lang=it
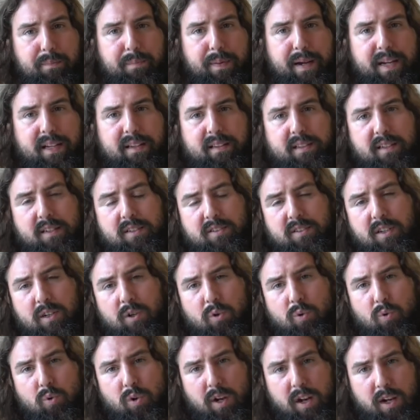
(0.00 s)
prendersi
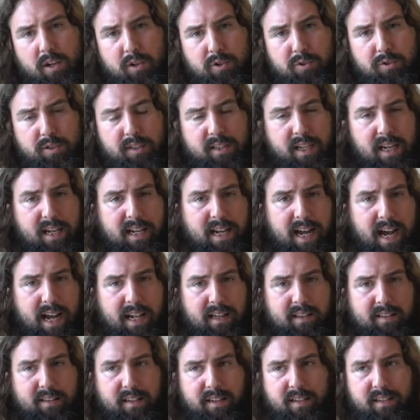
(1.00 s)
cura gli uni degli
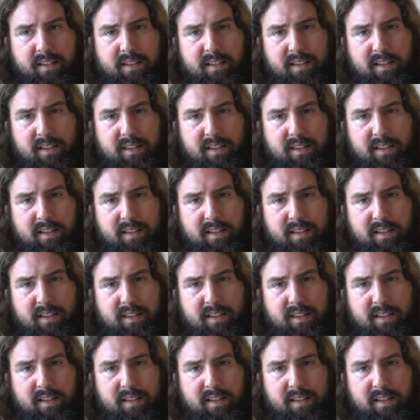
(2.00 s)
altri.